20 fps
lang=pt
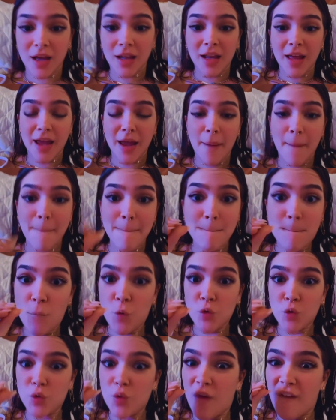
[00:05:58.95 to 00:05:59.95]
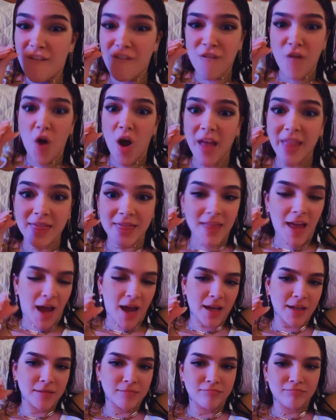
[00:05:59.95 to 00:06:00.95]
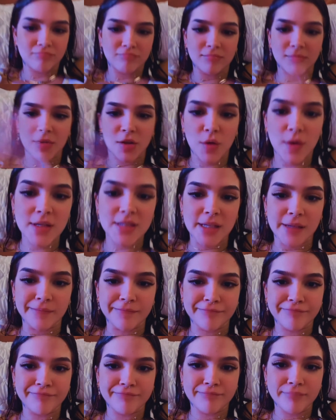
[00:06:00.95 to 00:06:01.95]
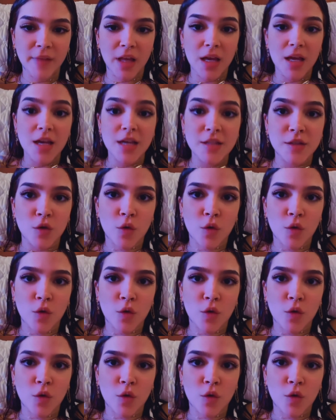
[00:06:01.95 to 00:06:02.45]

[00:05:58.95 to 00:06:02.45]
ela é muito. Então assim, se